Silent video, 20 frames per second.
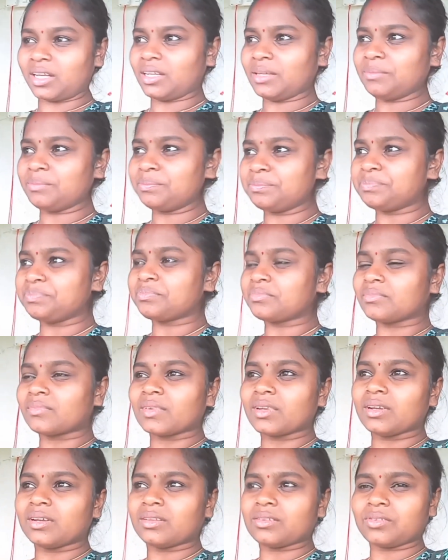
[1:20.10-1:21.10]
नहीं
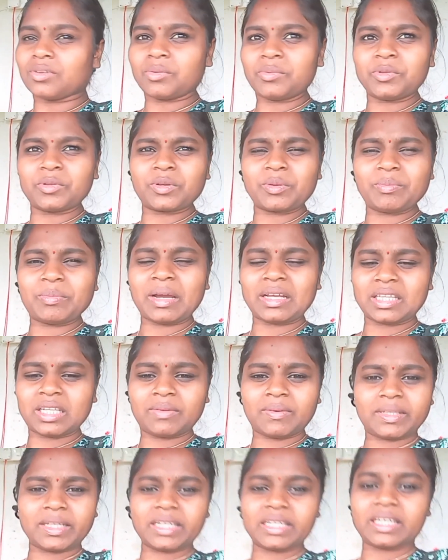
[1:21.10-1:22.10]
तो अभी देखो तो बादल
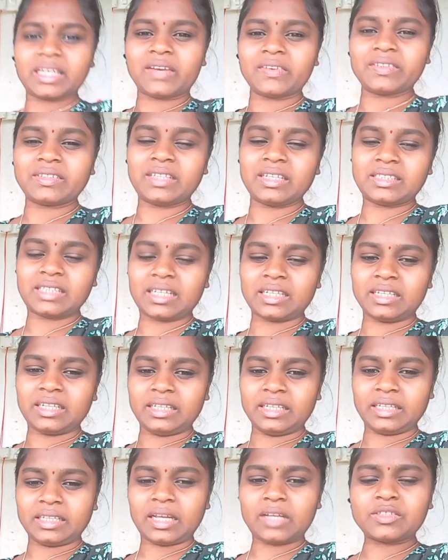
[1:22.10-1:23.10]
बादल किया है इसलिए साथ
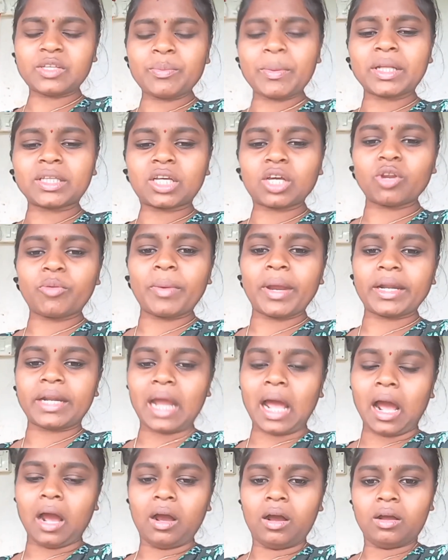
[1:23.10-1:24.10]
नहीं दिखता ऐसा मत करो
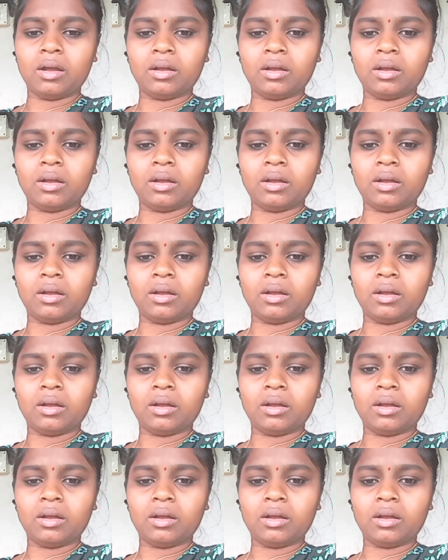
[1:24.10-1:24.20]
बेटा